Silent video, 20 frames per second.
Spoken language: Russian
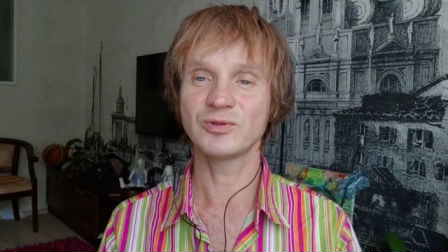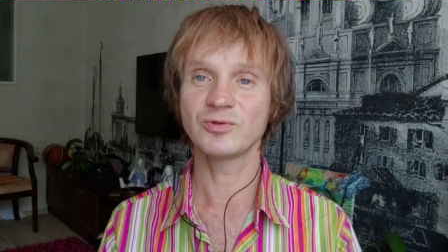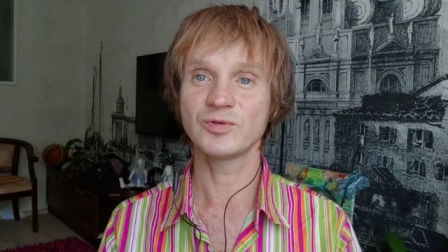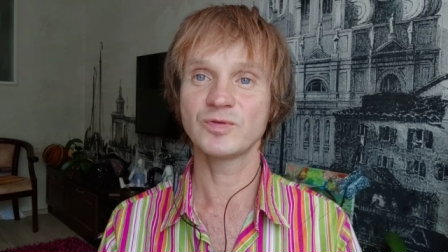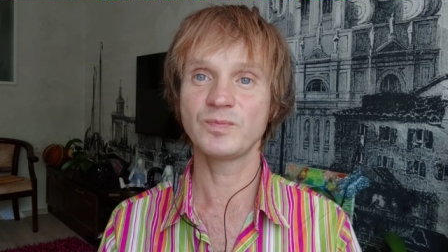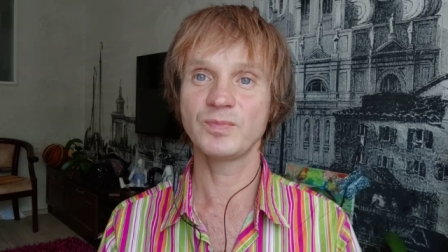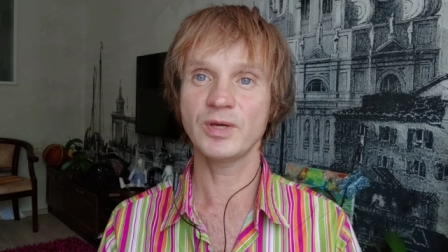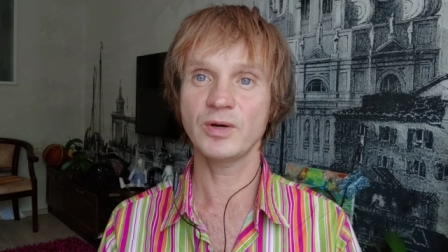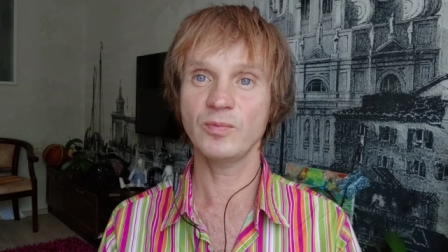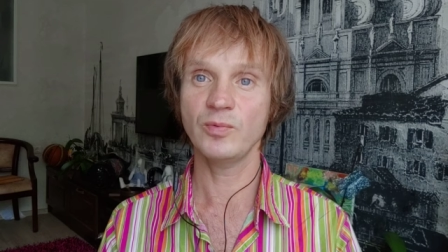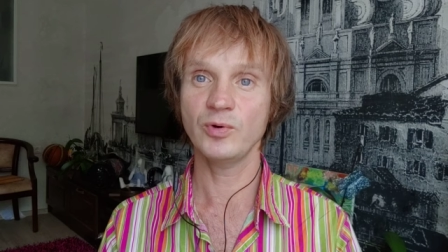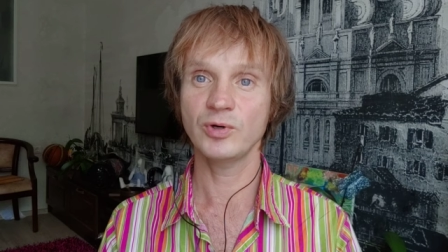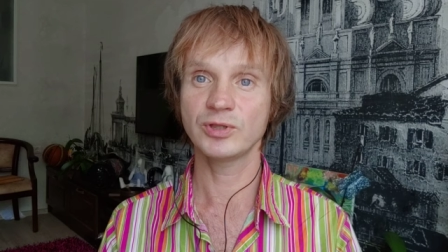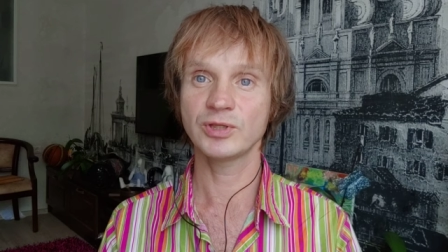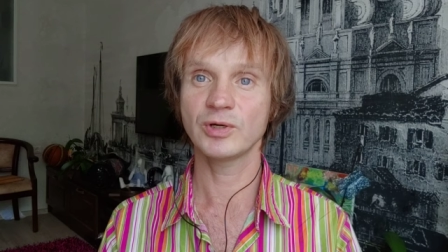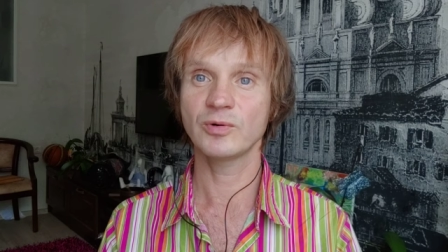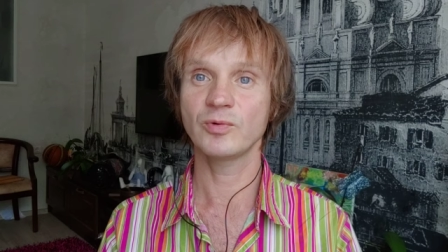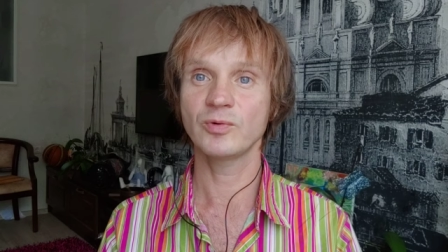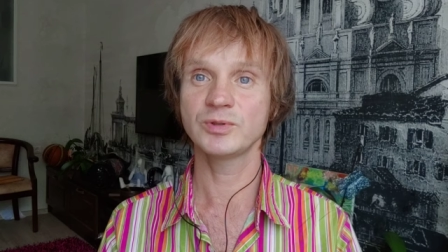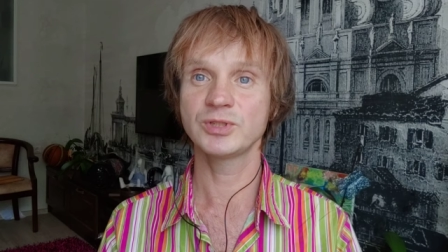То есть, в первую
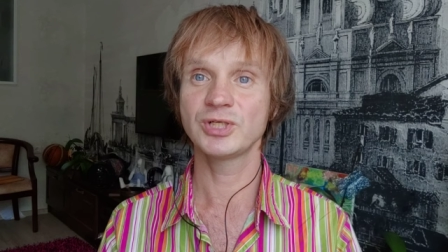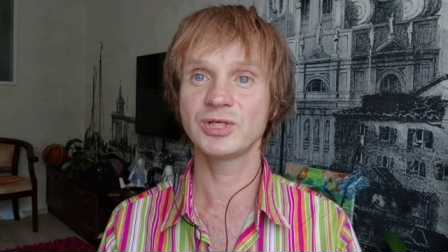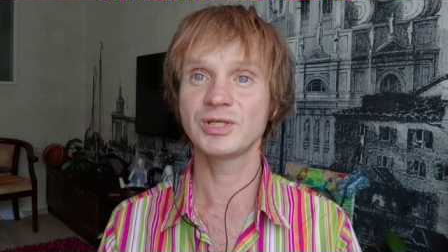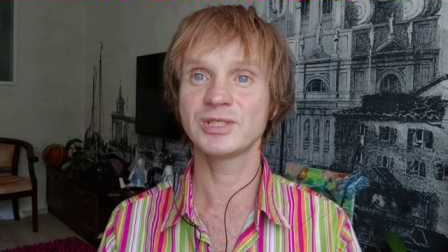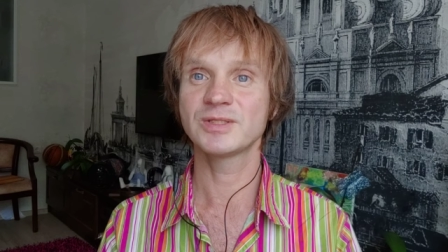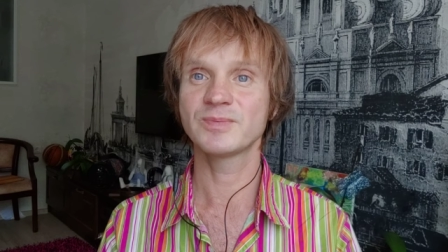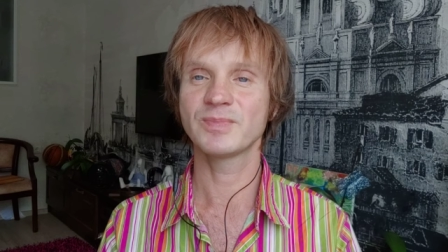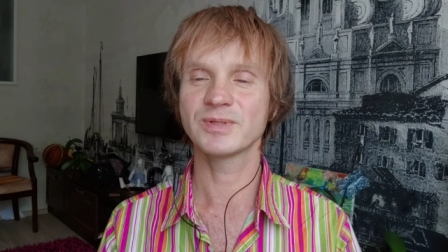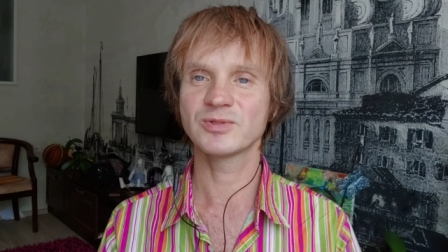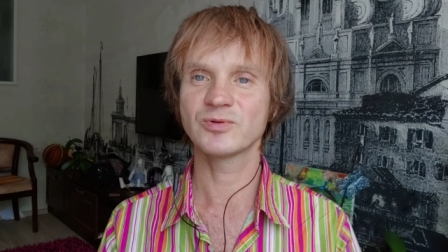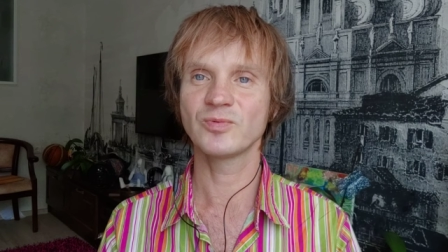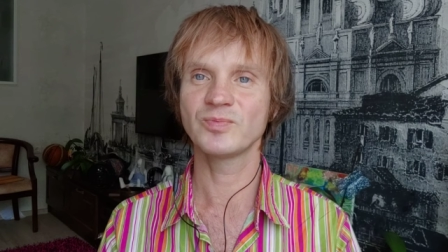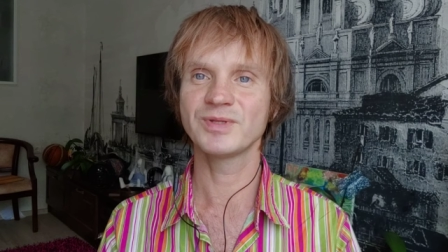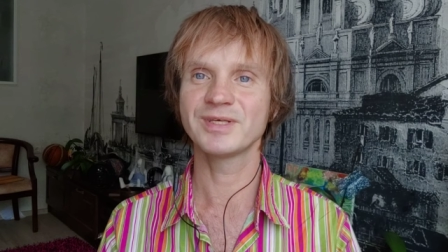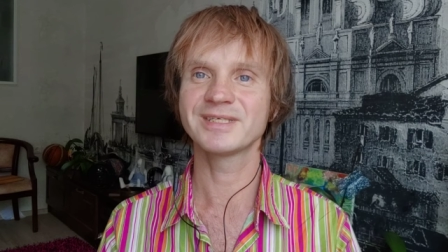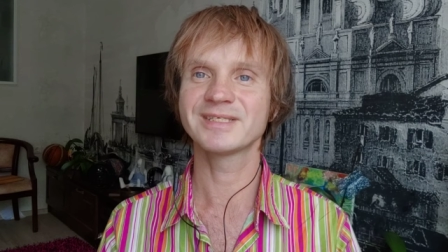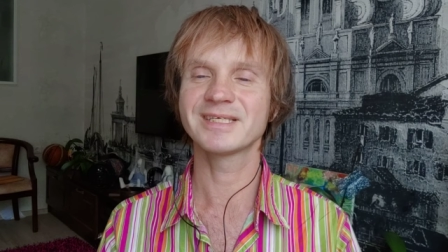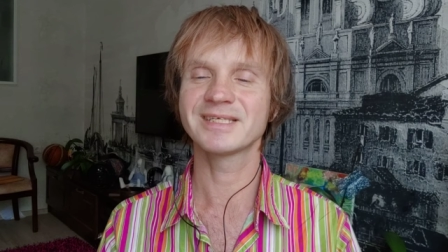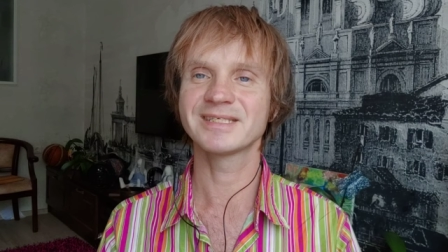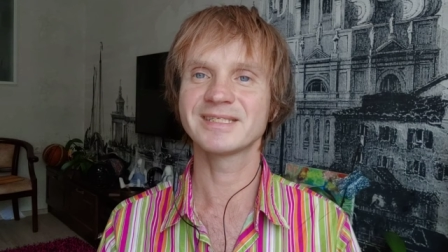это очередь
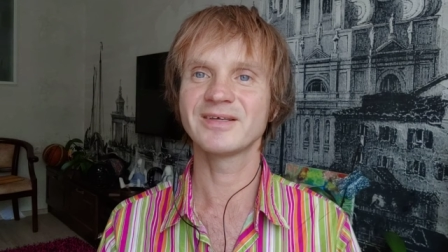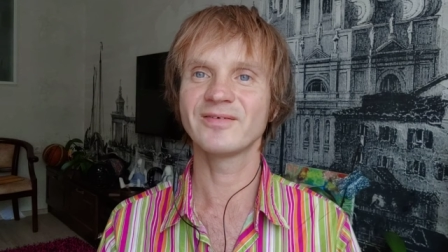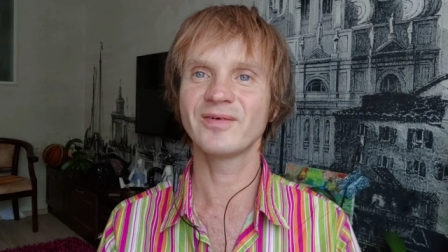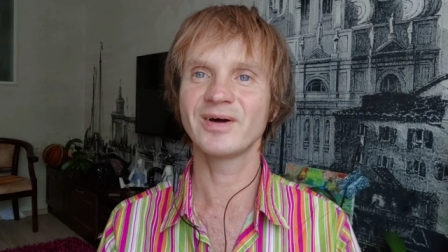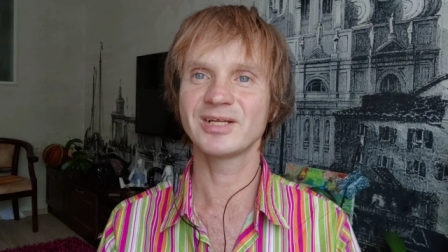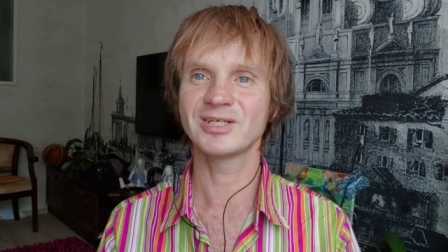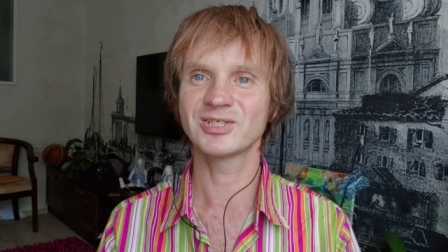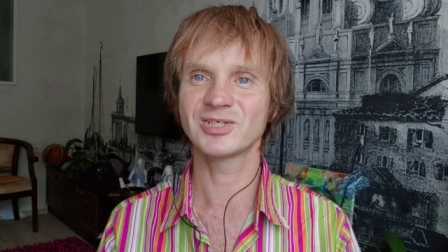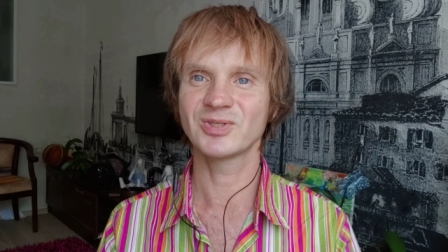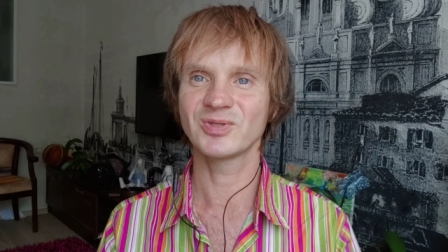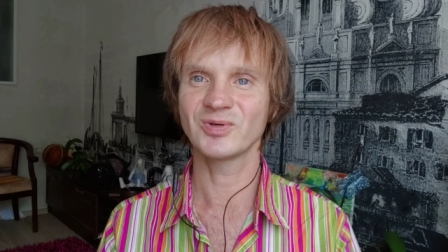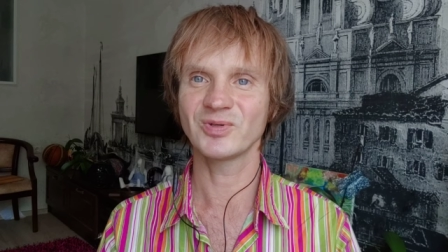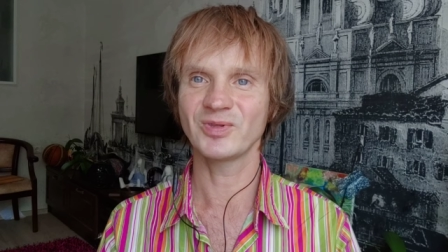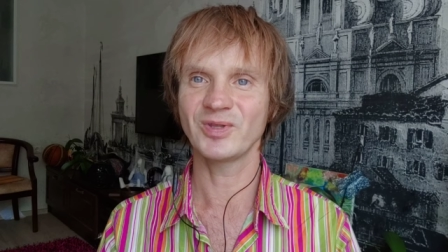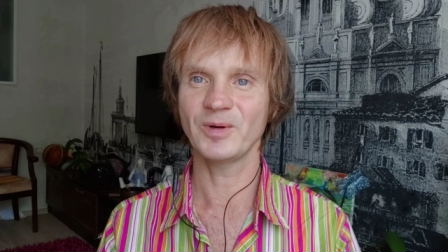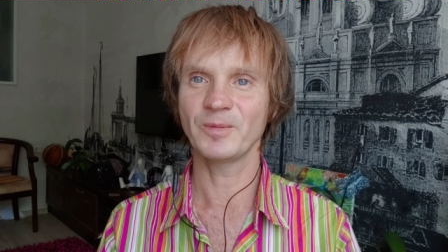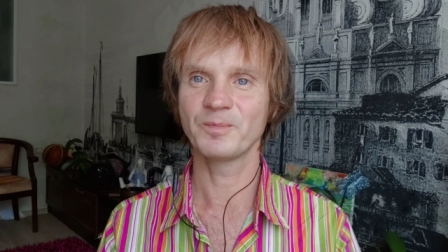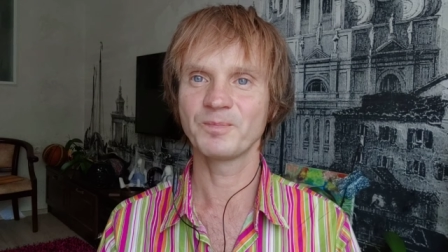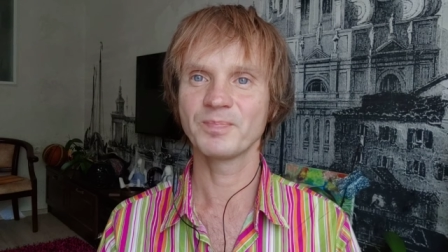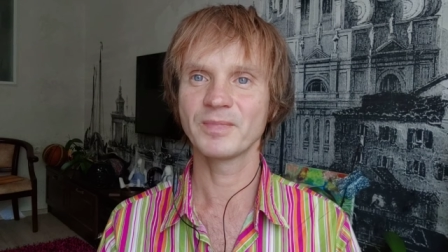способность создавать
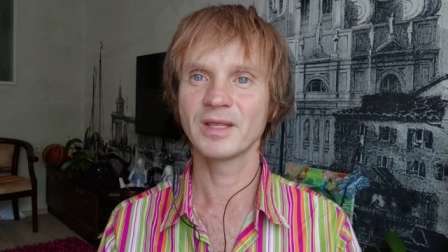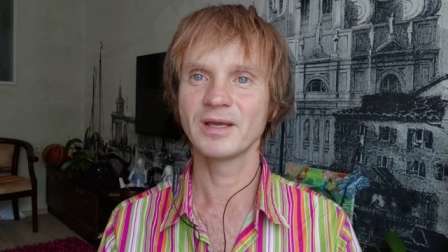что-то.